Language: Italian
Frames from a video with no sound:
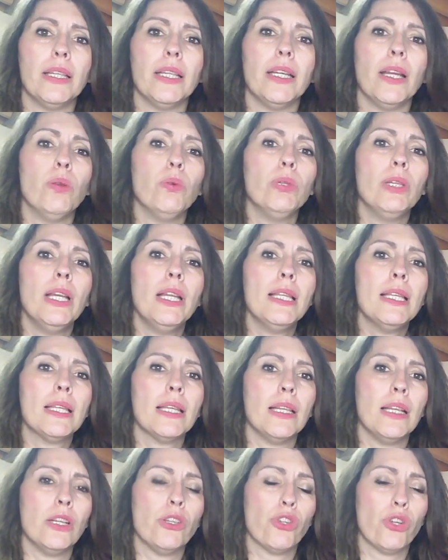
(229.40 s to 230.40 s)
che l'utenza
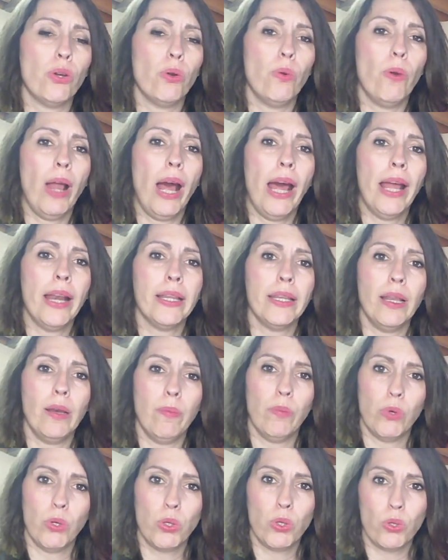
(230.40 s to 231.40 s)
del cellulare del
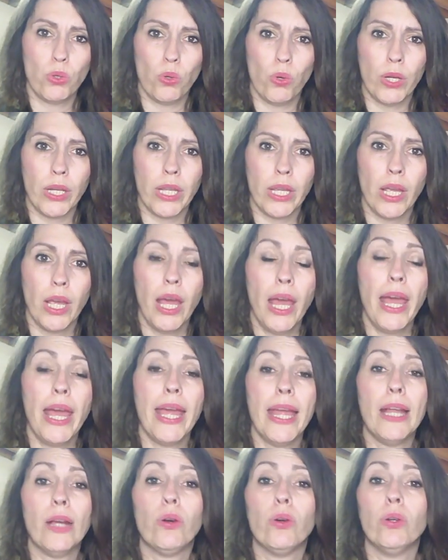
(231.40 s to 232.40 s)
Mossoni
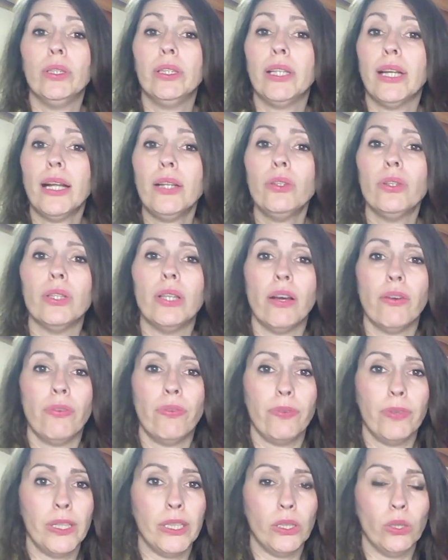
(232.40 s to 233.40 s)
e il contratto
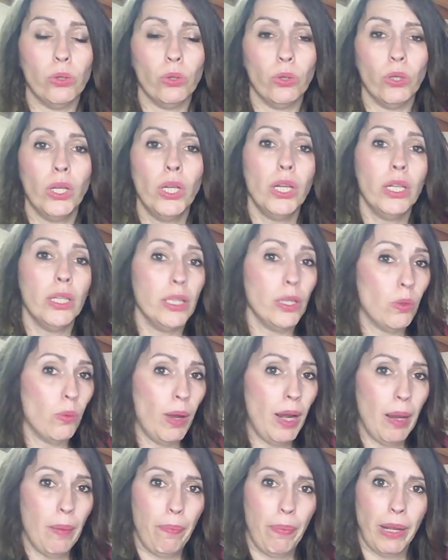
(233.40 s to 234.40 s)
d'affitto di
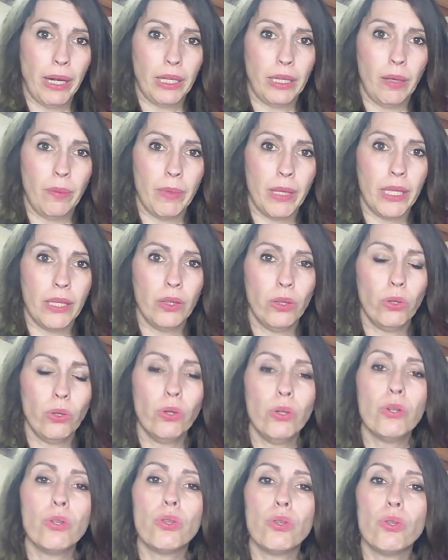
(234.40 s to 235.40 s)

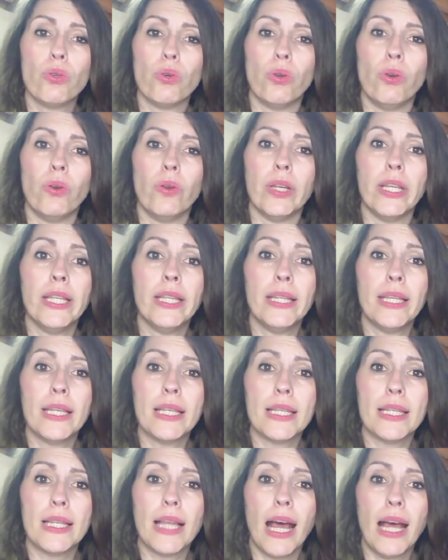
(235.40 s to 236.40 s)
quell'appartamento sono
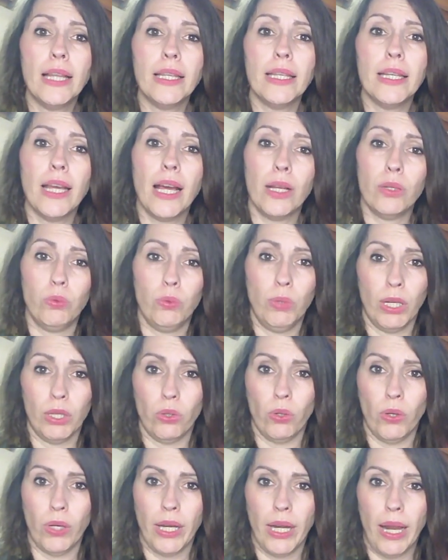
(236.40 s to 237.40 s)
intestati ad una
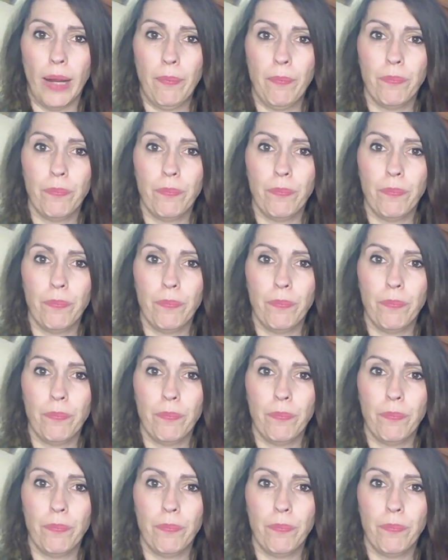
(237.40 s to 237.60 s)
donna,